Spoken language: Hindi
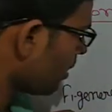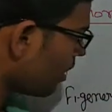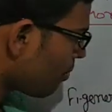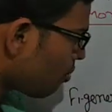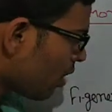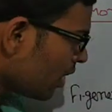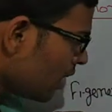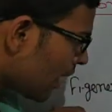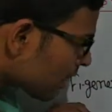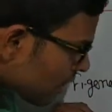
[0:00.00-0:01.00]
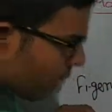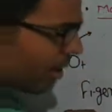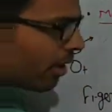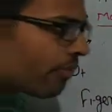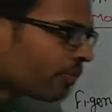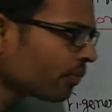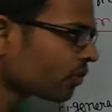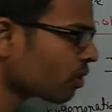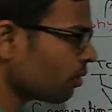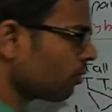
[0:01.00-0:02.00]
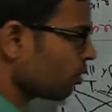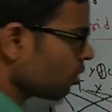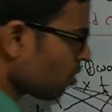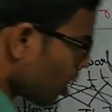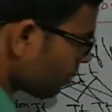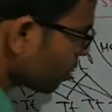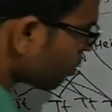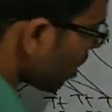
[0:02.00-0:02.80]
एफ वन ही का सब है चलो अब इसको